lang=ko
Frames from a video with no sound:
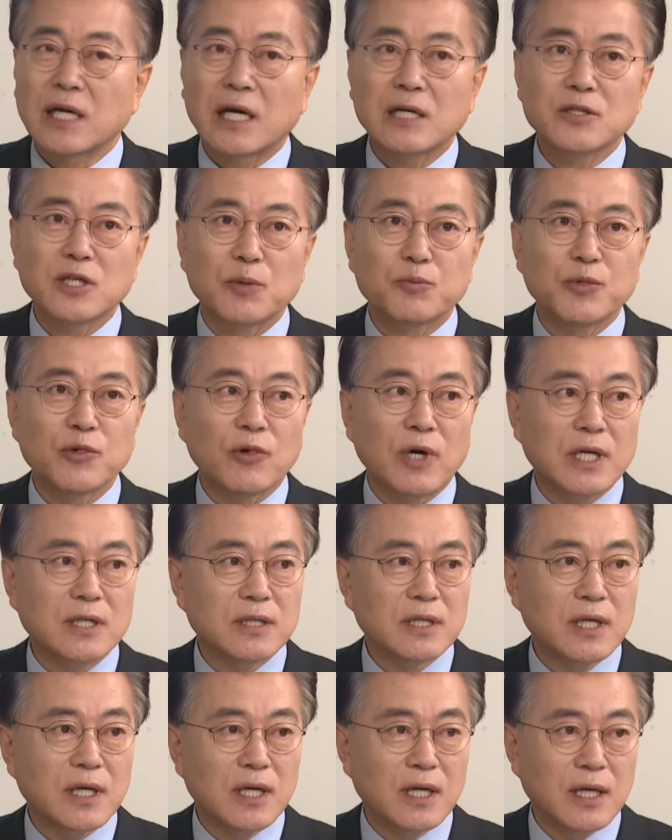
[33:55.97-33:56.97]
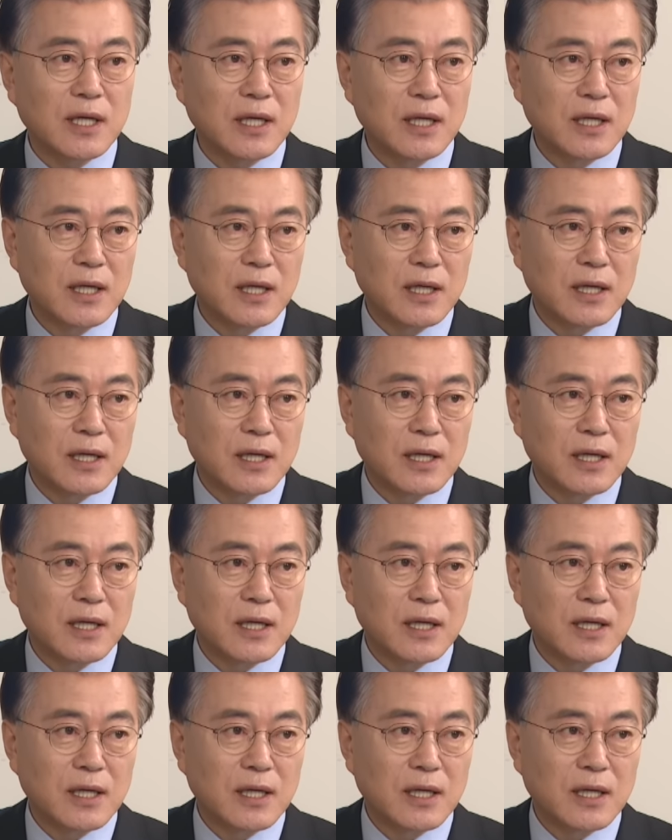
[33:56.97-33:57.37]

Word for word: 당 대표할 때